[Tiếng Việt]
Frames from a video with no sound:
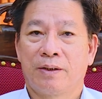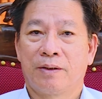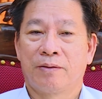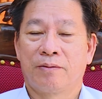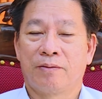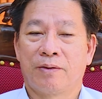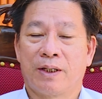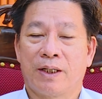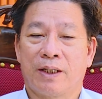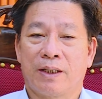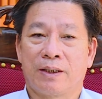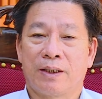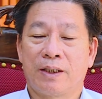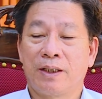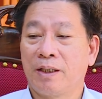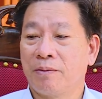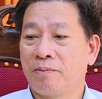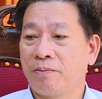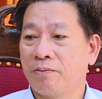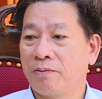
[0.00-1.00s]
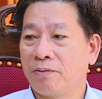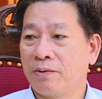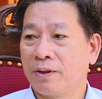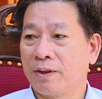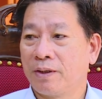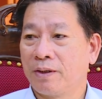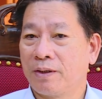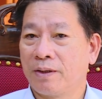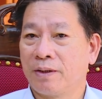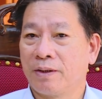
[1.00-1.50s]
và doanh nghiệp
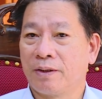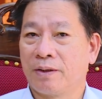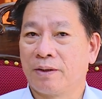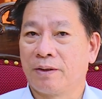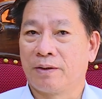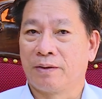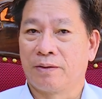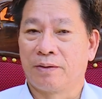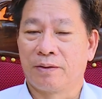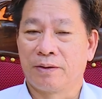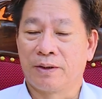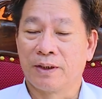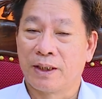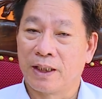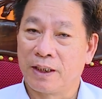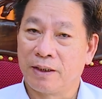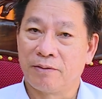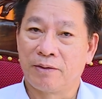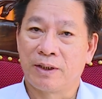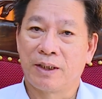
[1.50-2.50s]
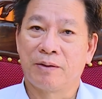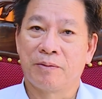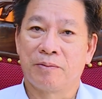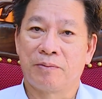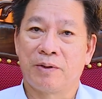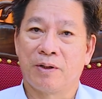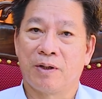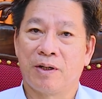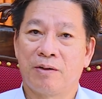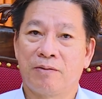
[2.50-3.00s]
trở thành doanh nghiệp
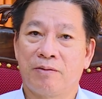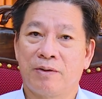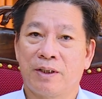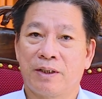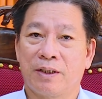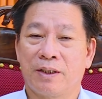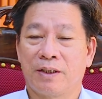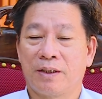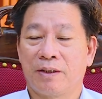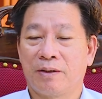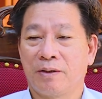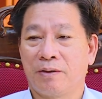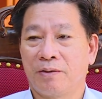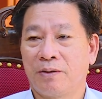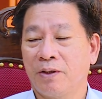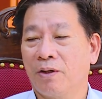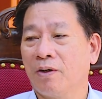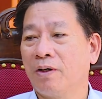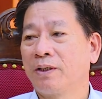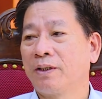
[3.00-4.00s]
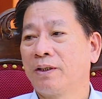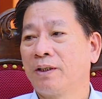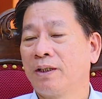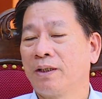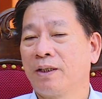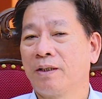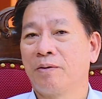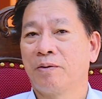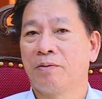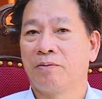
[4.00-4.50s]
nhỏ và nhỏ trở thành
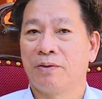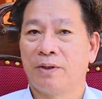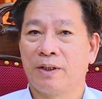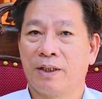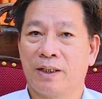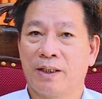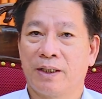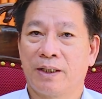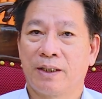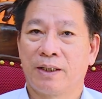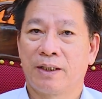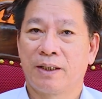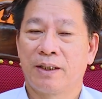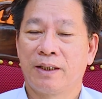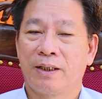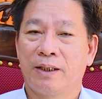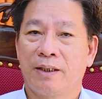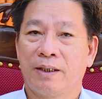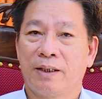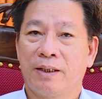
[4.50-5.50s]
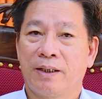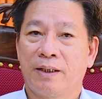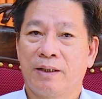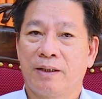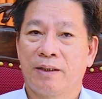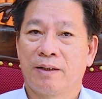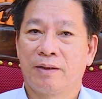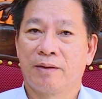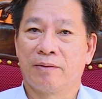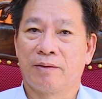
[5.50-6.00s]
doanh nghiệp vừa.
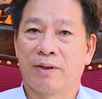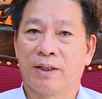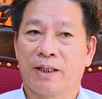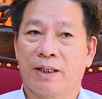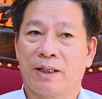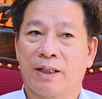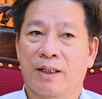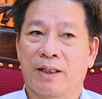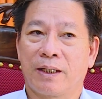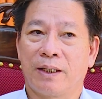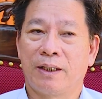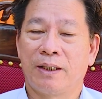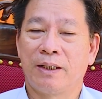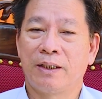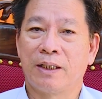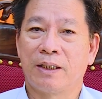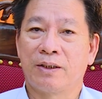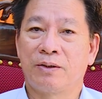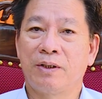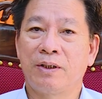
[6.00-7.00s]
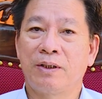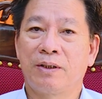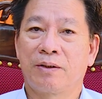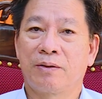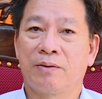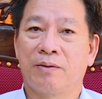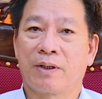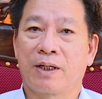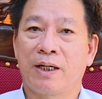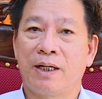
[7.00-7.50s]
Và cái sản xuất
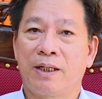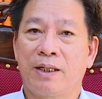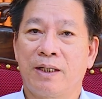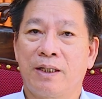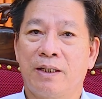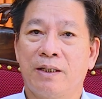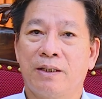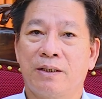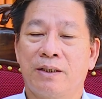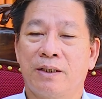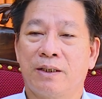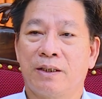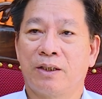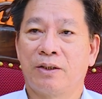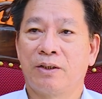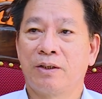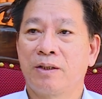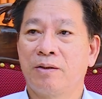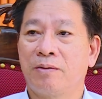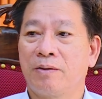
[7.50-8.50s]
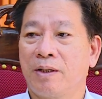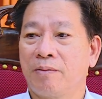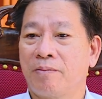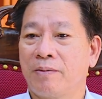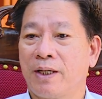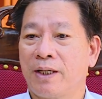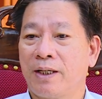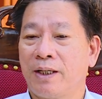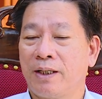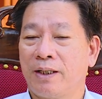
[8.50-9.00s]
của các cái cơ sở sản xuất công nghiệp
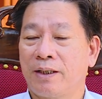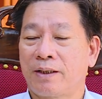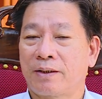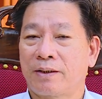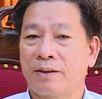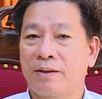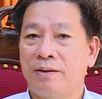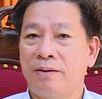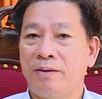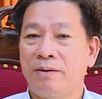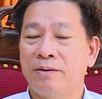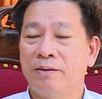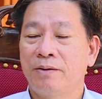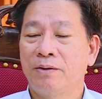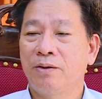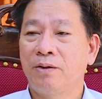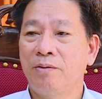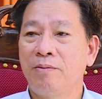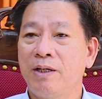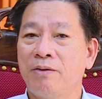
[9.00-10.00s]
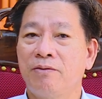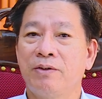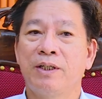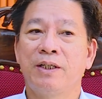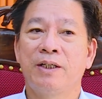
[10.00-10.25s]
này nó bền vững